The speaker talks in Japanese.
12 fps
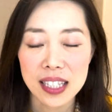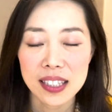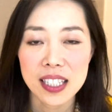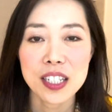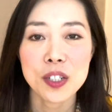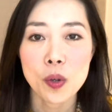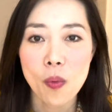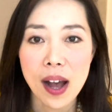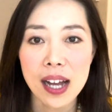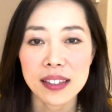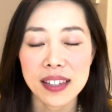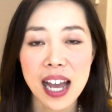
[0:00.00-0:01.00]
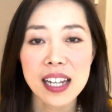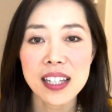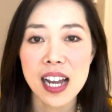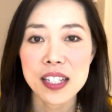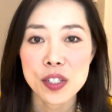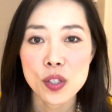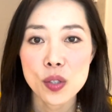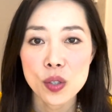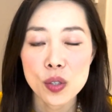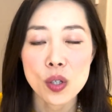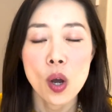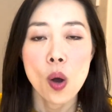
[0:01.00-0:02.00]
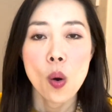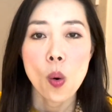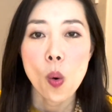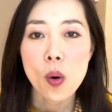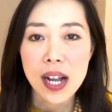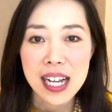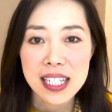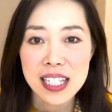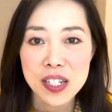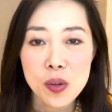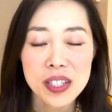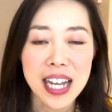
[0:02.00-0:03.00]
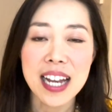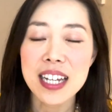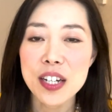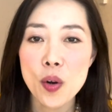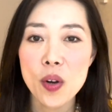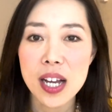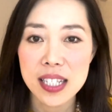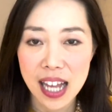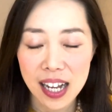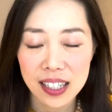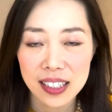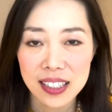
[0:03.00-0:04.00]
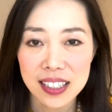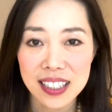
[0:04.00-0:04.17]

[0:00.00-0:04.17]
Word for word: んっていうのは代々続くお菓子の材料屋さん